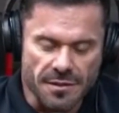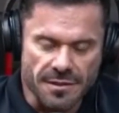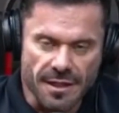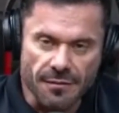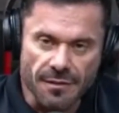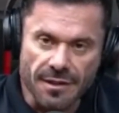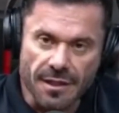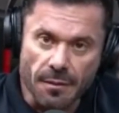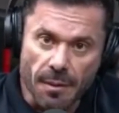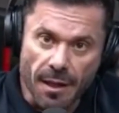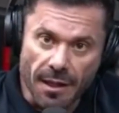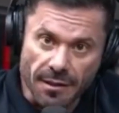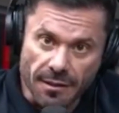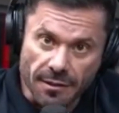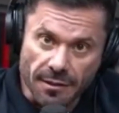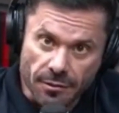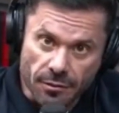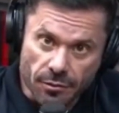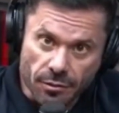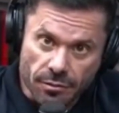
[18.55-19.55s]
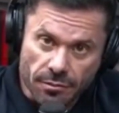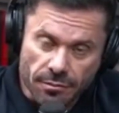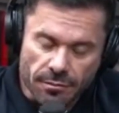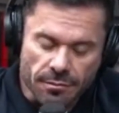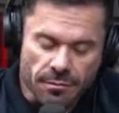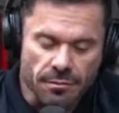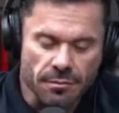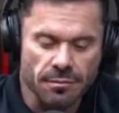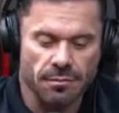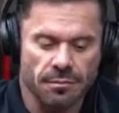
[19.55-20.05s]
E eu falei assim: eu vou
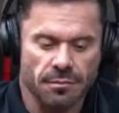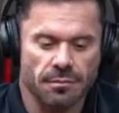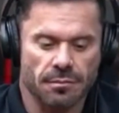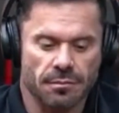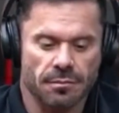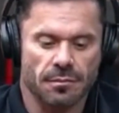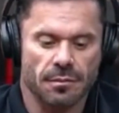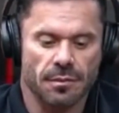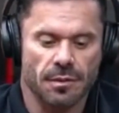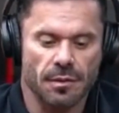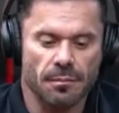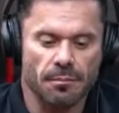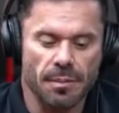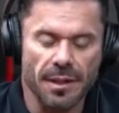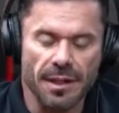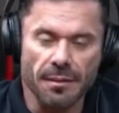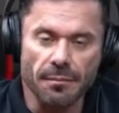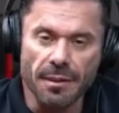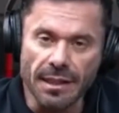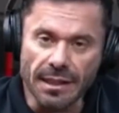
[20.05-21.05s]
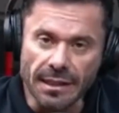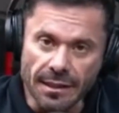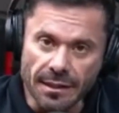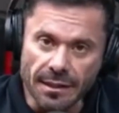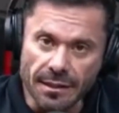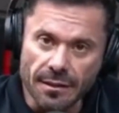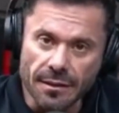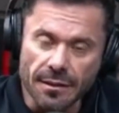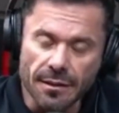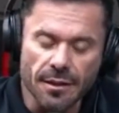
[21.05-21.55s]
surfar, porque uma
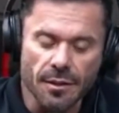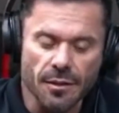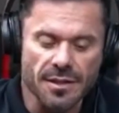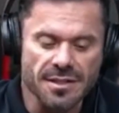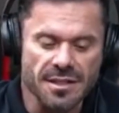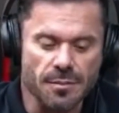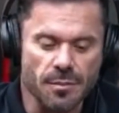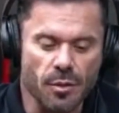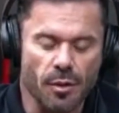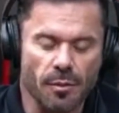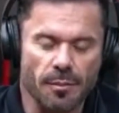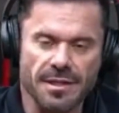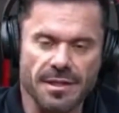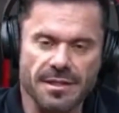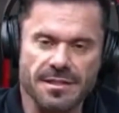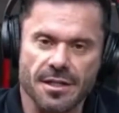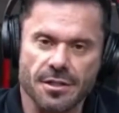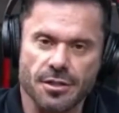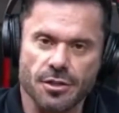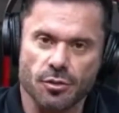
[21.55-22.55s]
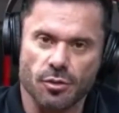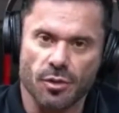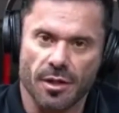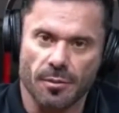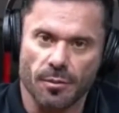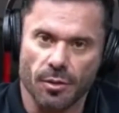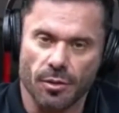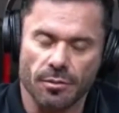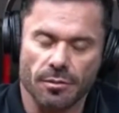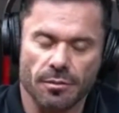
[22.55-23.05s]
hora eu tenho dentista, tenho que
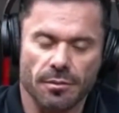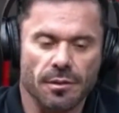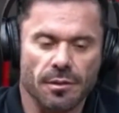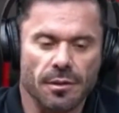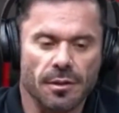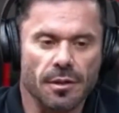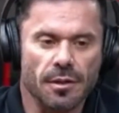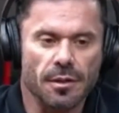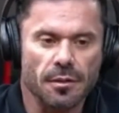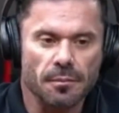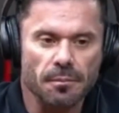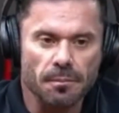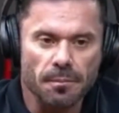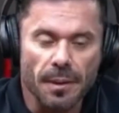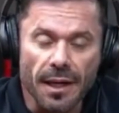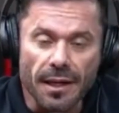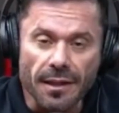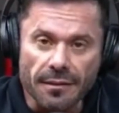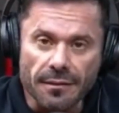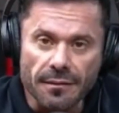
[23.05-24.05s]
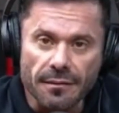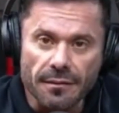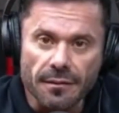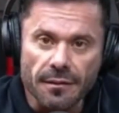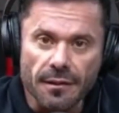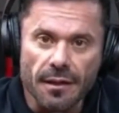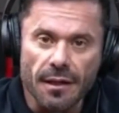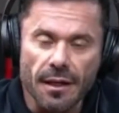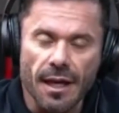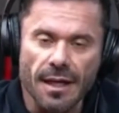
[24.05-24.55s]
pegar o molde do clareamento.
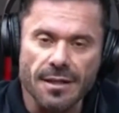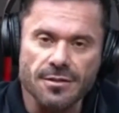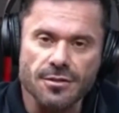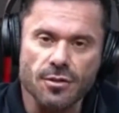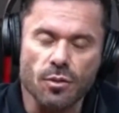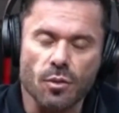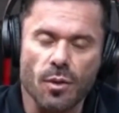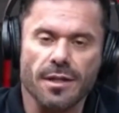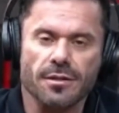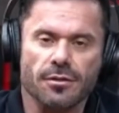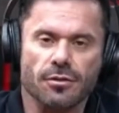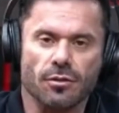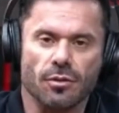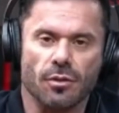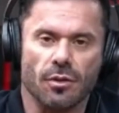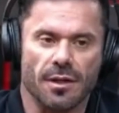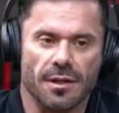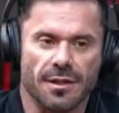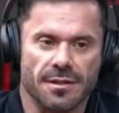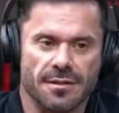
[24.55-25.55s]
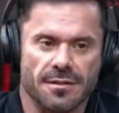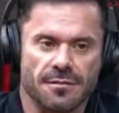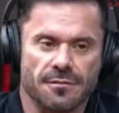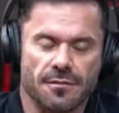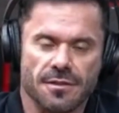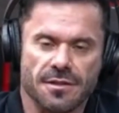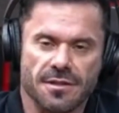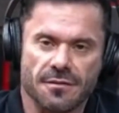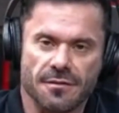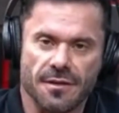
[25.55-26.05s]
Inclusive, doutor
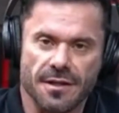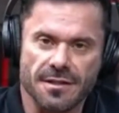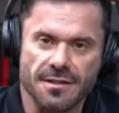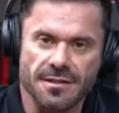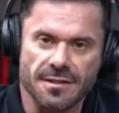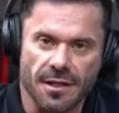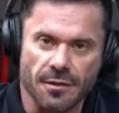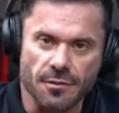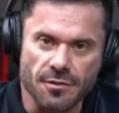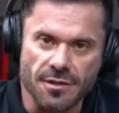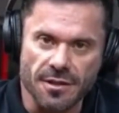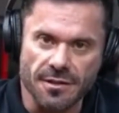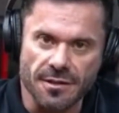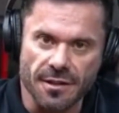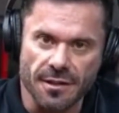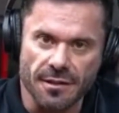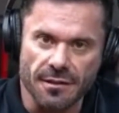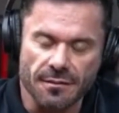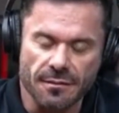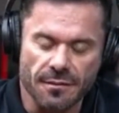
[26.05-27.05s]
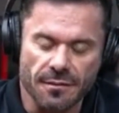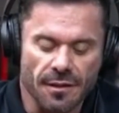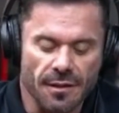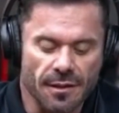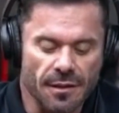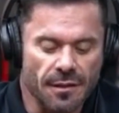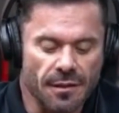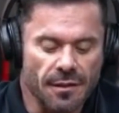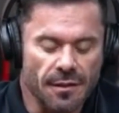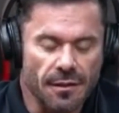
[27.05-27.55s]
Gustavo, doutor Paulo,
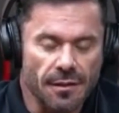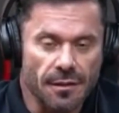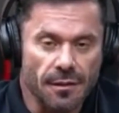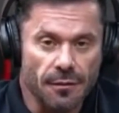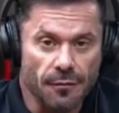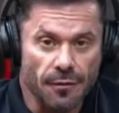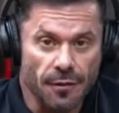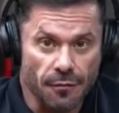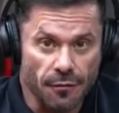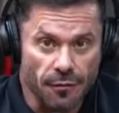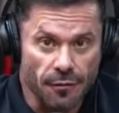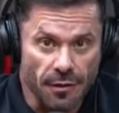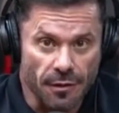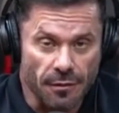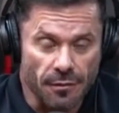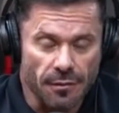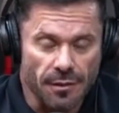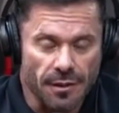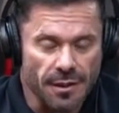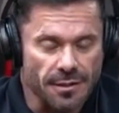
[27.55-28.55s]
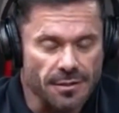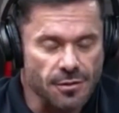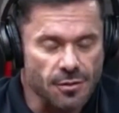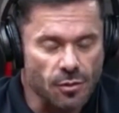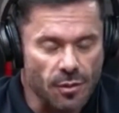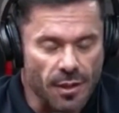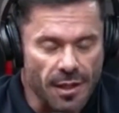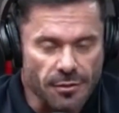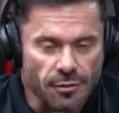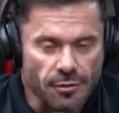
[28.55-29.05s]
muito obrigado.
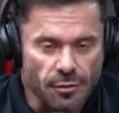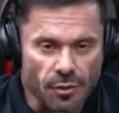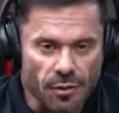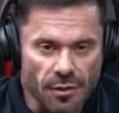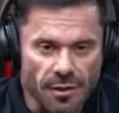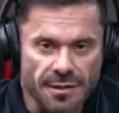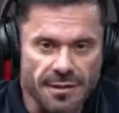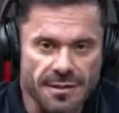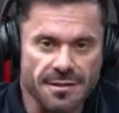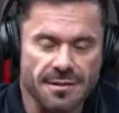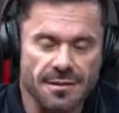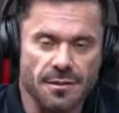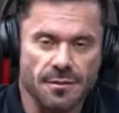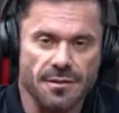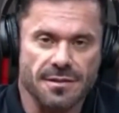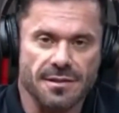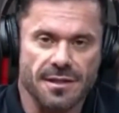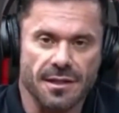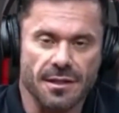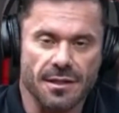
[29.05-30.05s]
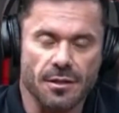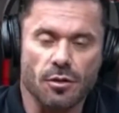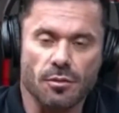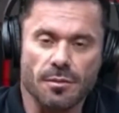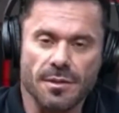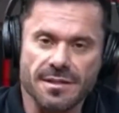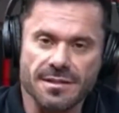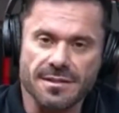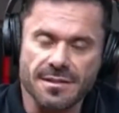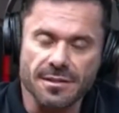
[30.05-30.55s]
Paulo Coutinho,
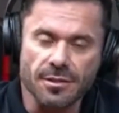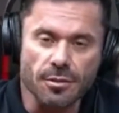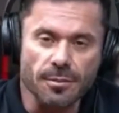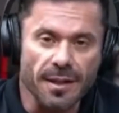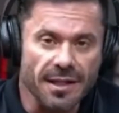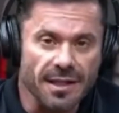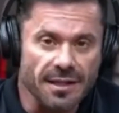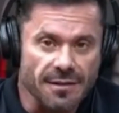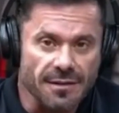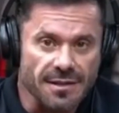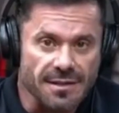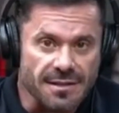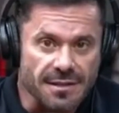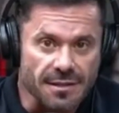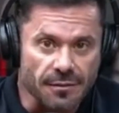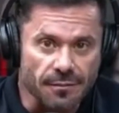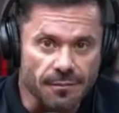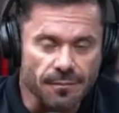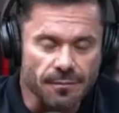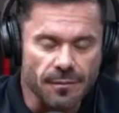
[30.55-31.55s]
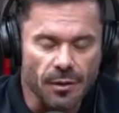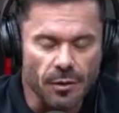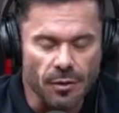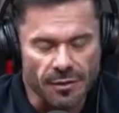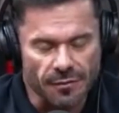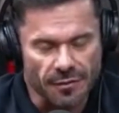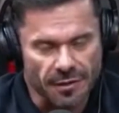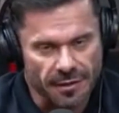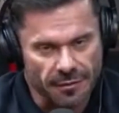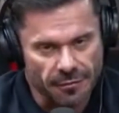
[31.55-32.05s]
fera. Sempre chamo de Gustavo, não
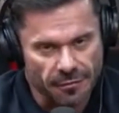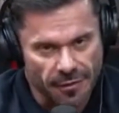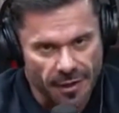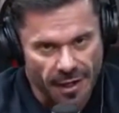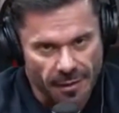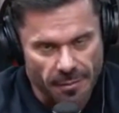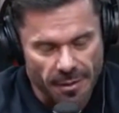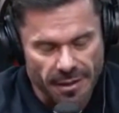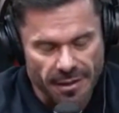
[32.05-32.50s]
sei porquê.